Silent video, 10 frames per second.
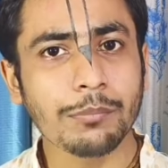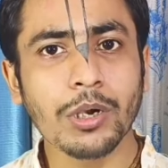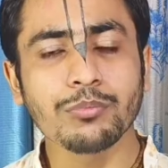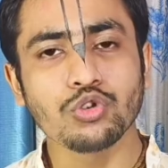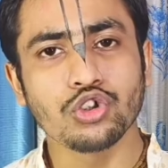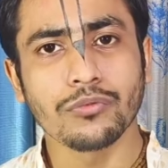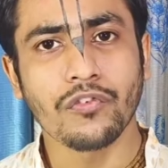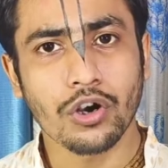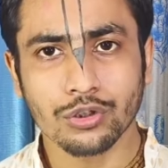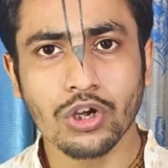তারপর পুজোর
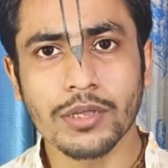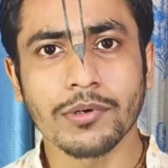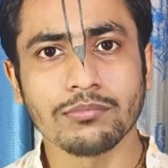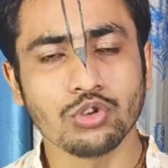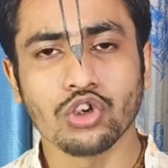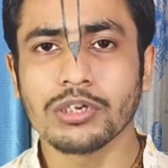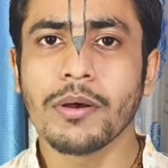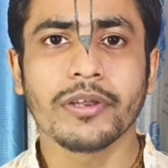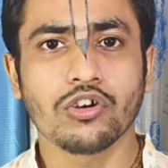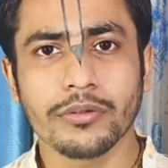ফর্দ এবং পুজো
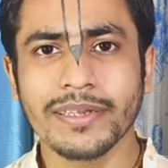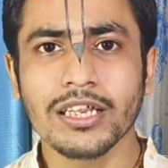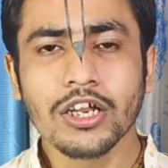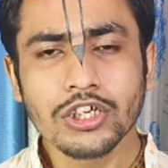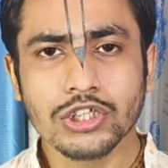কীভাবে করবেন